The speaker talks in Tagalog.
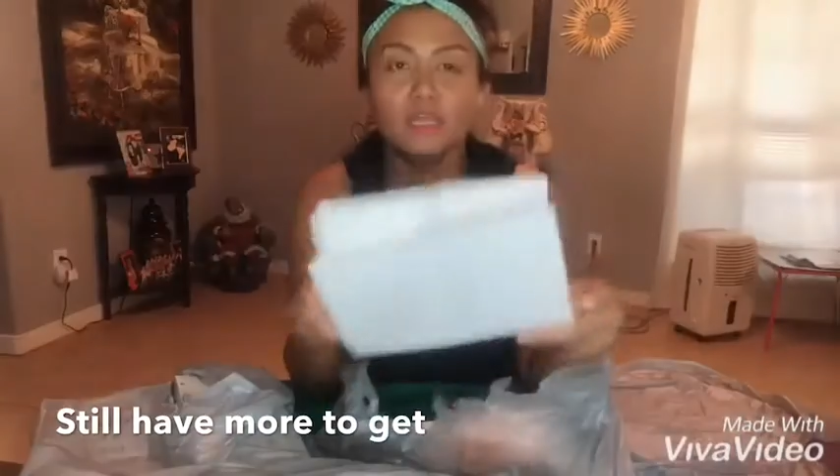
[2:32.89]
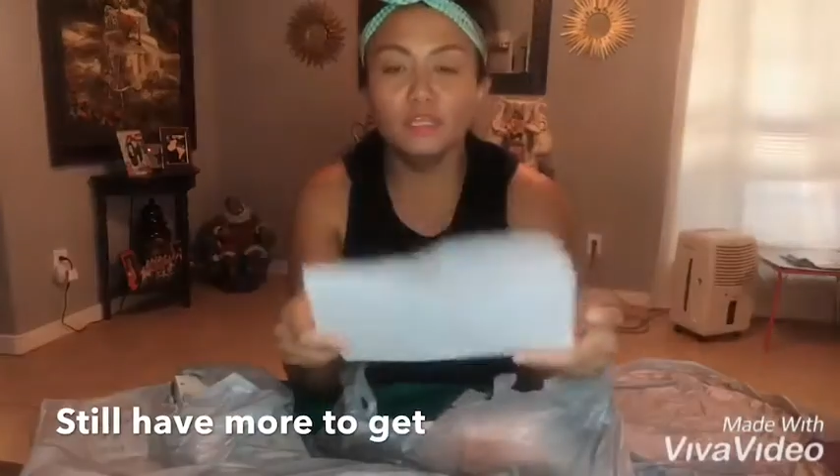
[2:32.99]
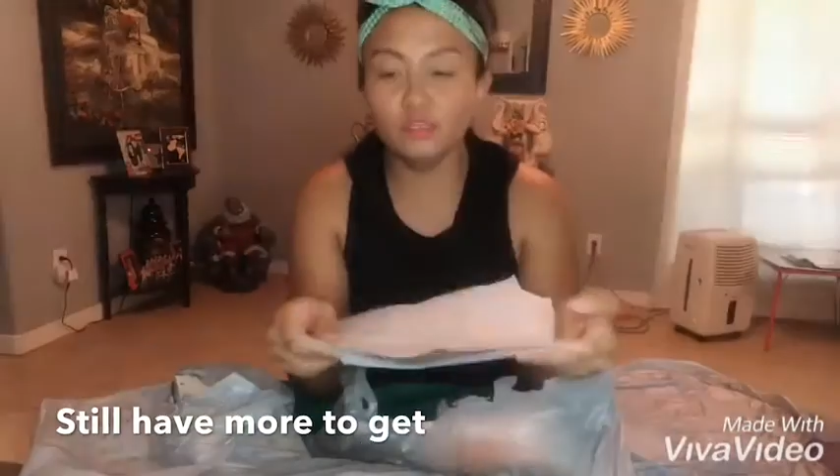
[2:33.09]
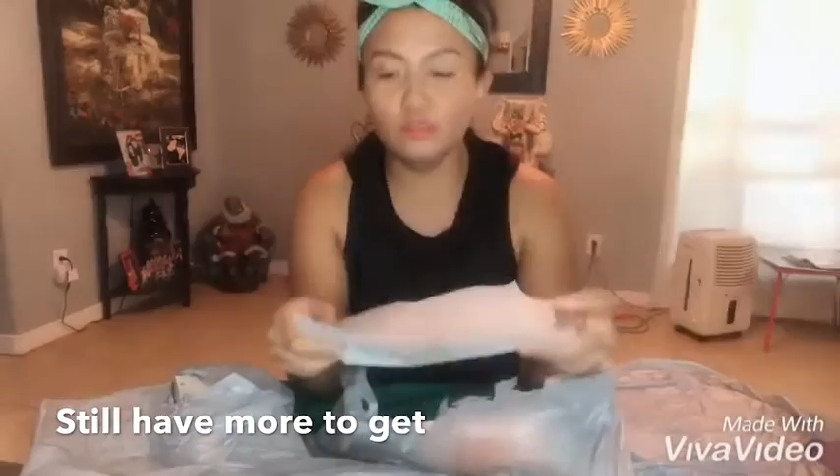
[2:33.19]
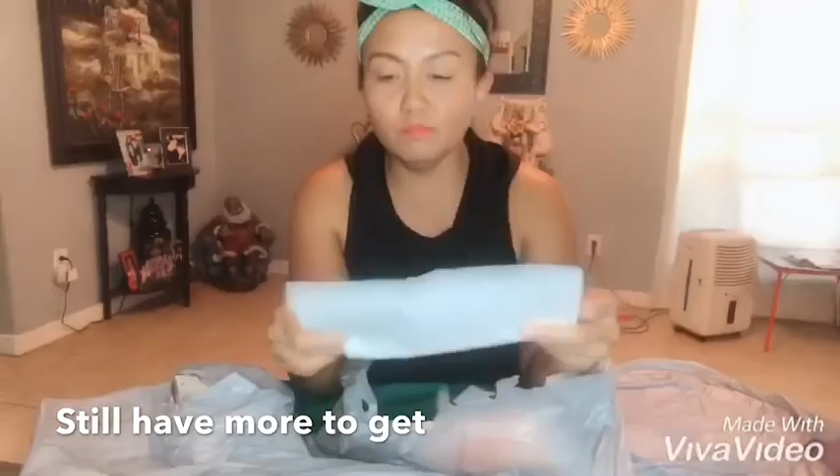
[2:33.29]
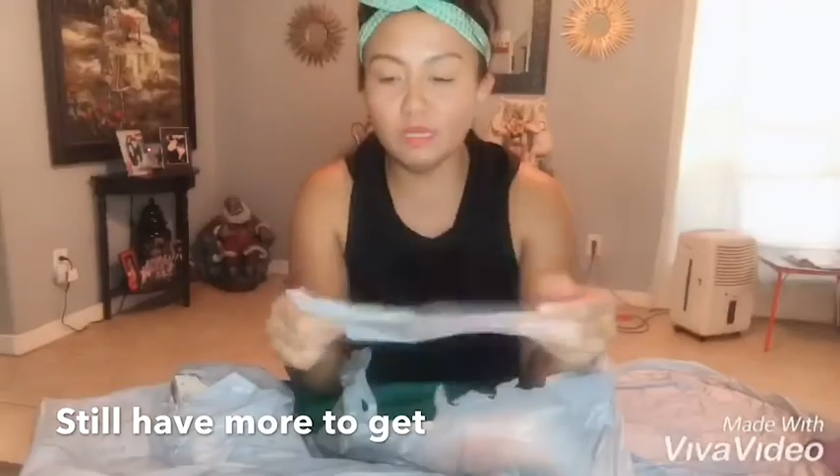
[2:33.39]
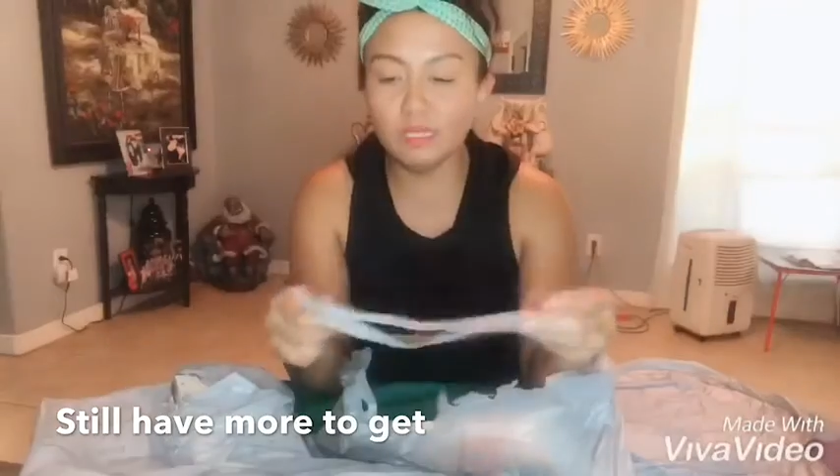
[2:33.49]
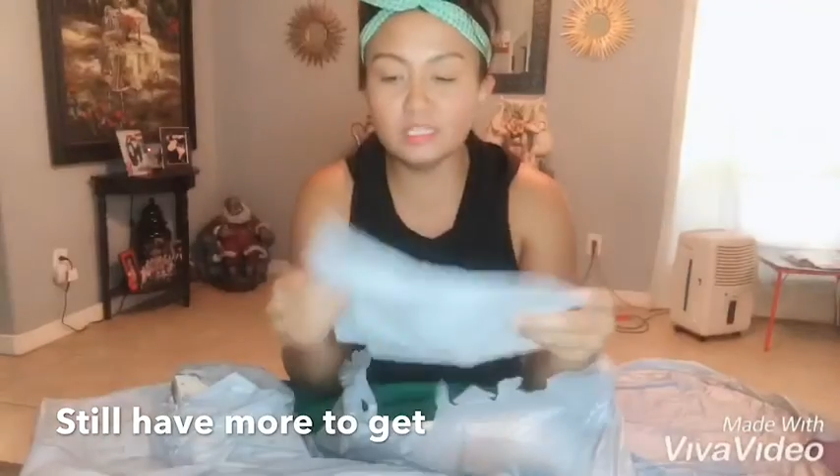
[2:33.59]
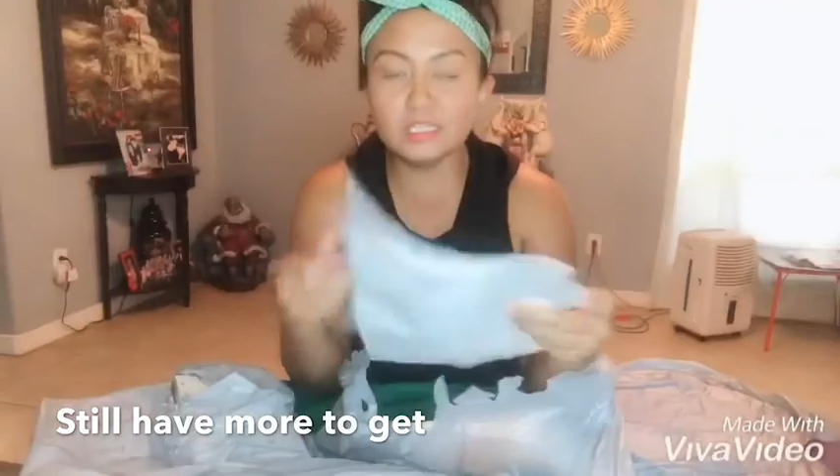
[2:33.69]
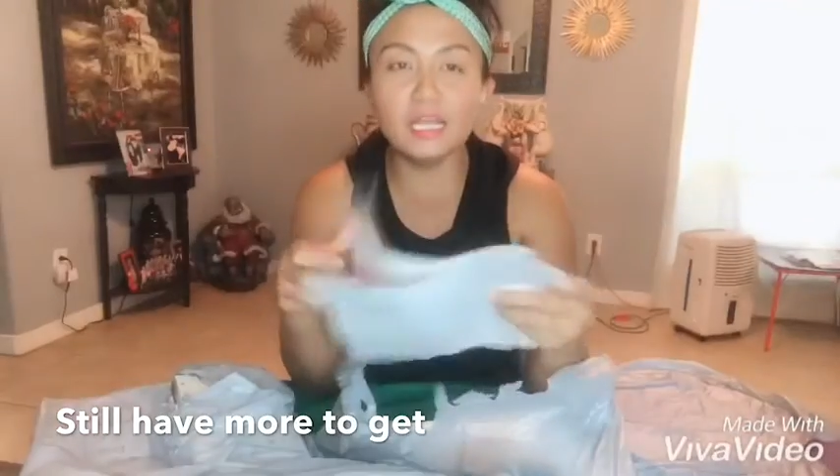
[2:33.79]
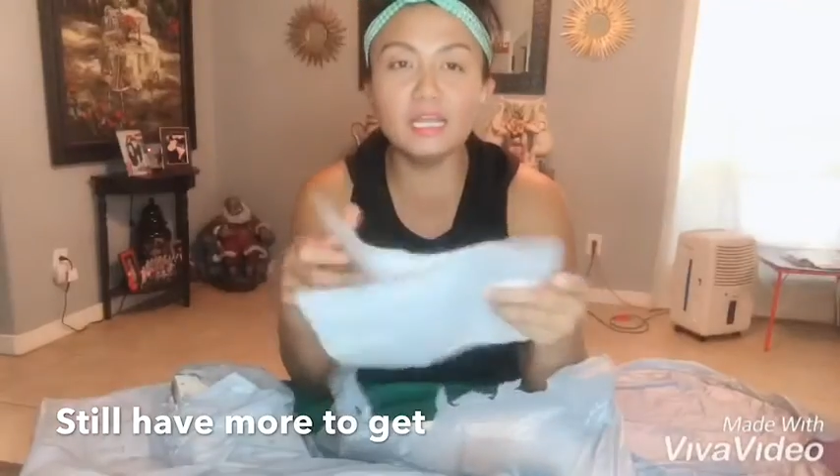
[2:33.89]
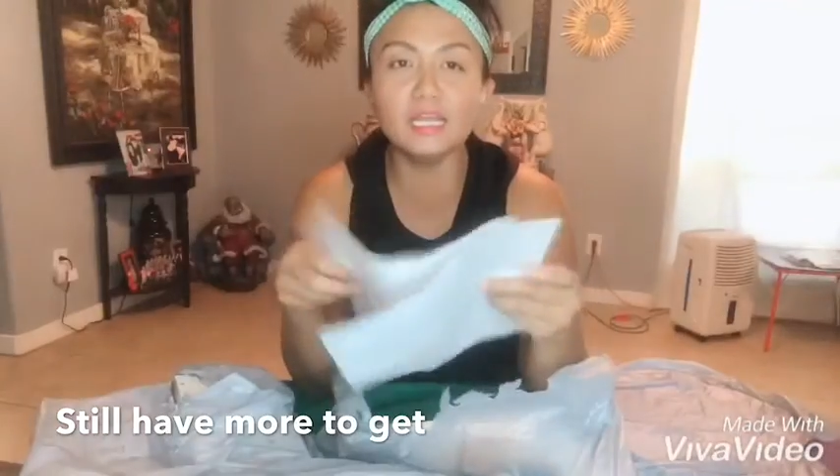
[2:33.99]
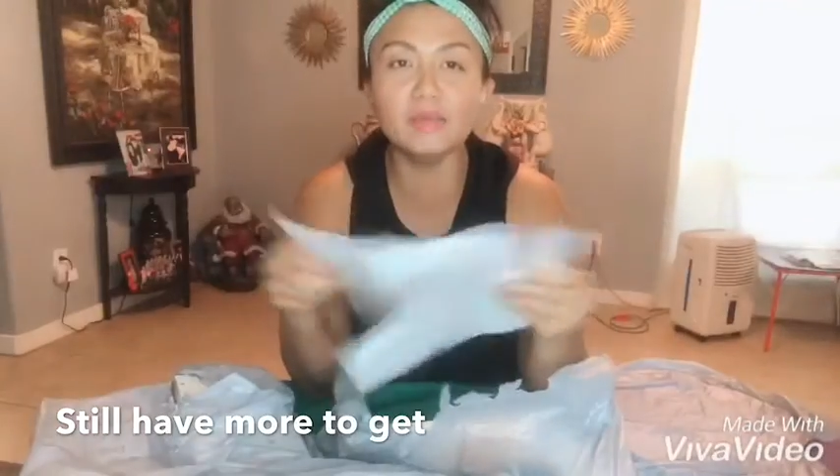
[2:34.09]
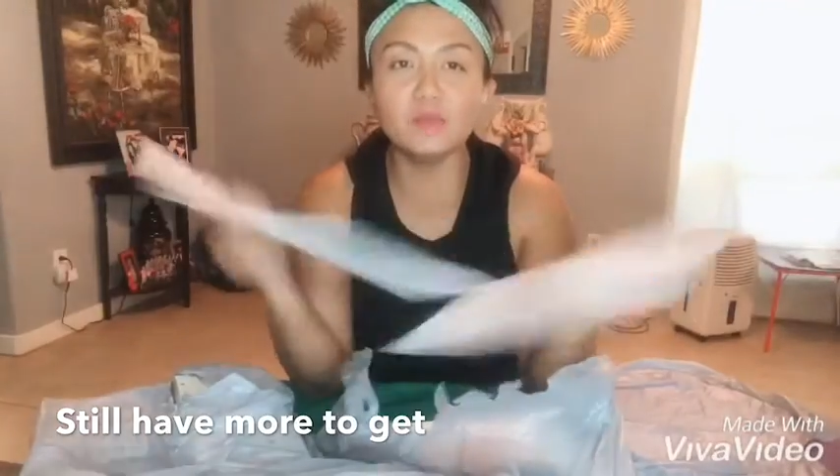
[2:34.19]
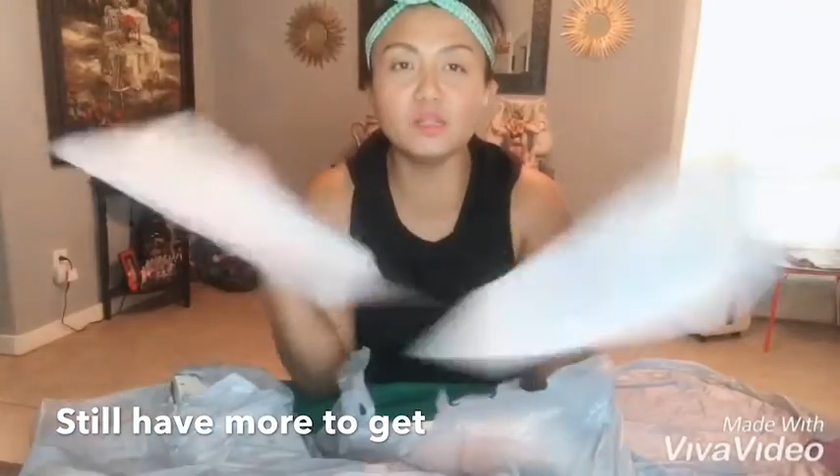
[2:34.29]
Yan yung mga listahan nila.
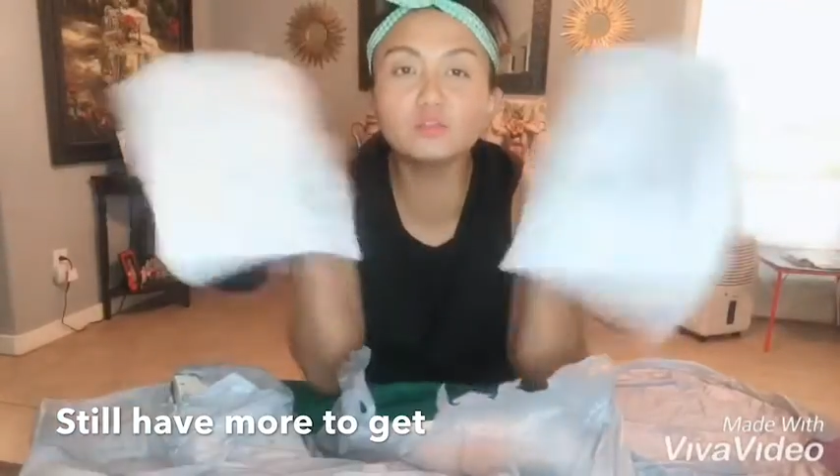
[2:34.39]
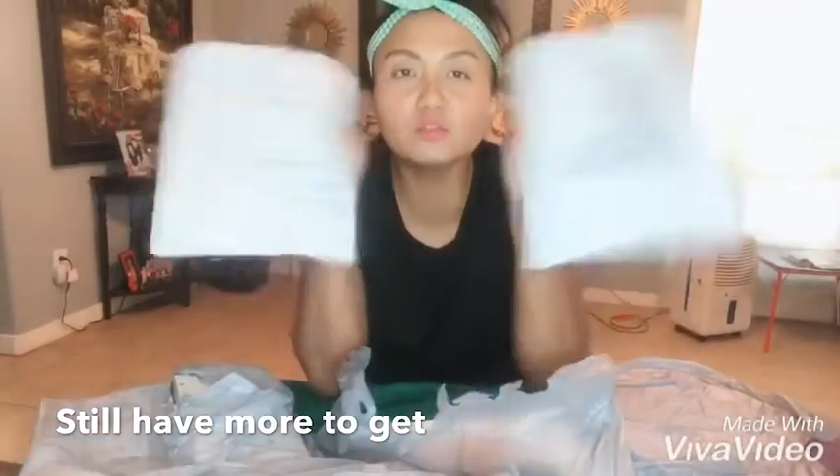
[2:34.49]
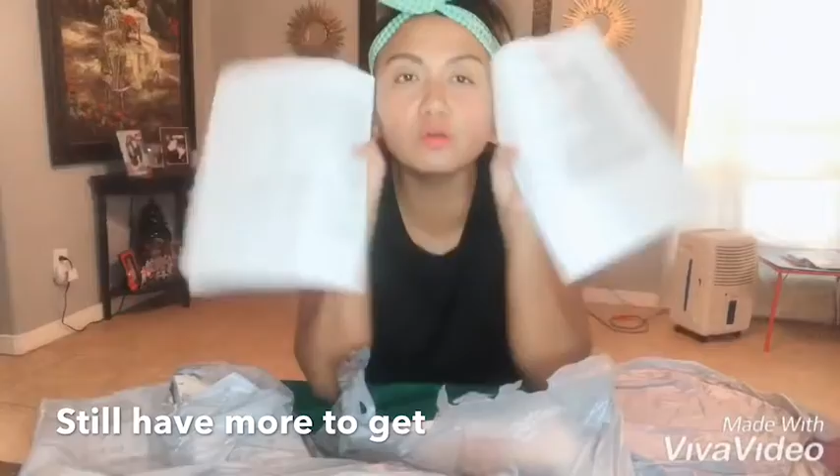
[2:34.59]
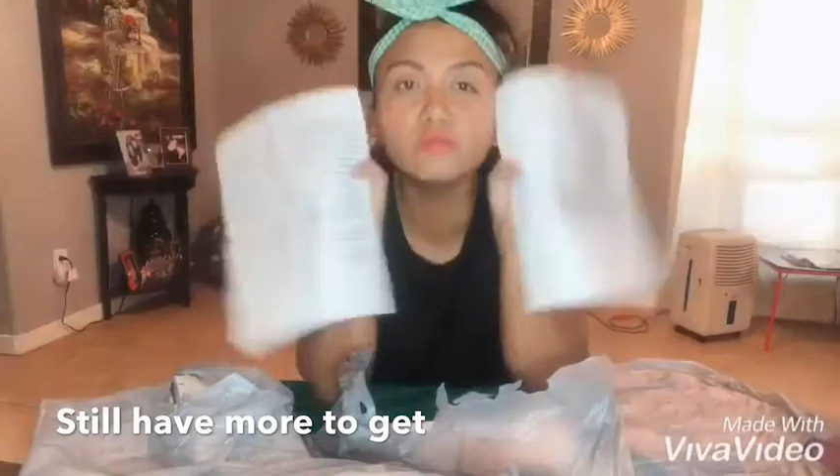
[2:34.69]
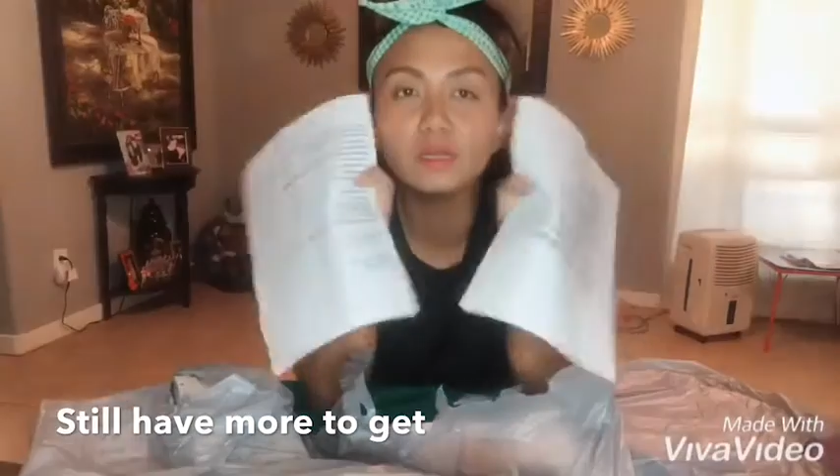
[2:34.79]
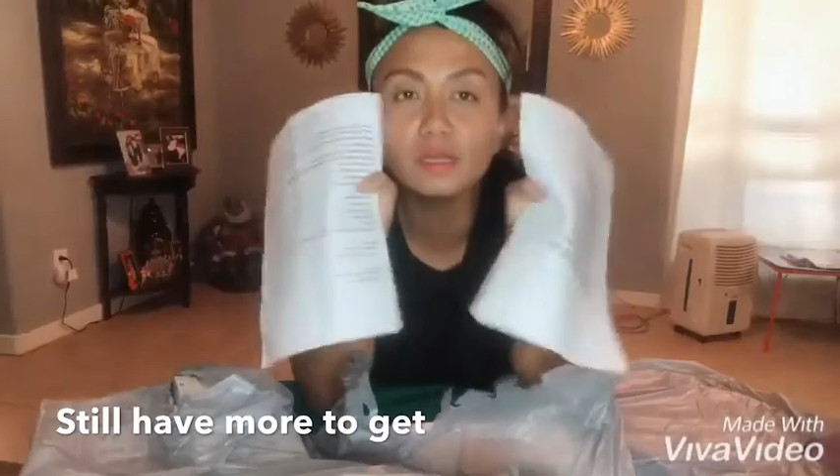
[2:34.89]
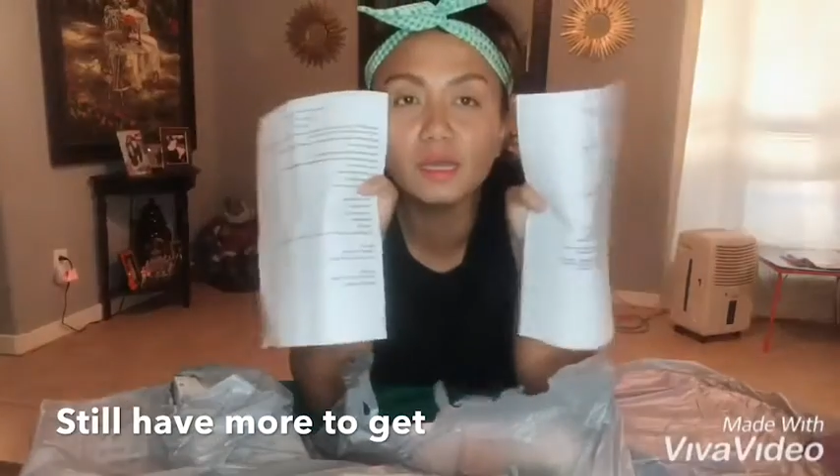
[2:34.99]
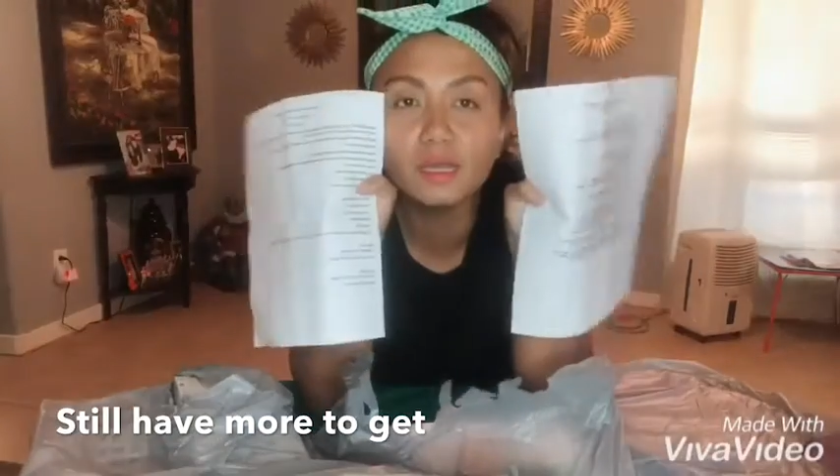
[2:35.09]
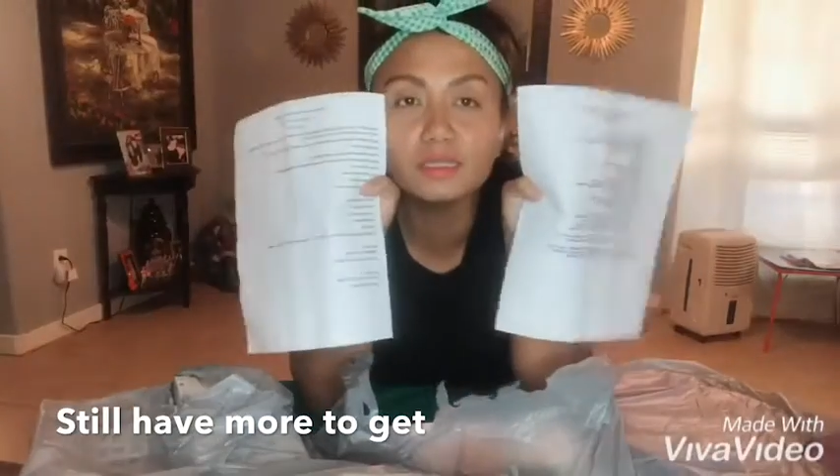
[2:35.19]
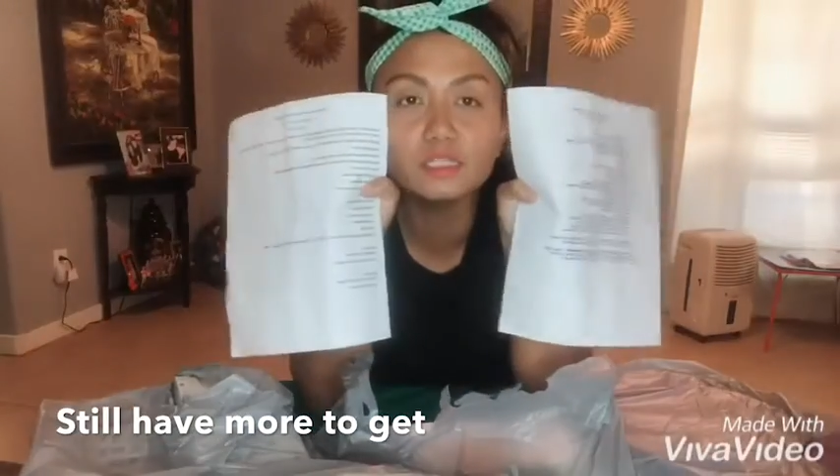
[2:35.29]
Pero so far guys,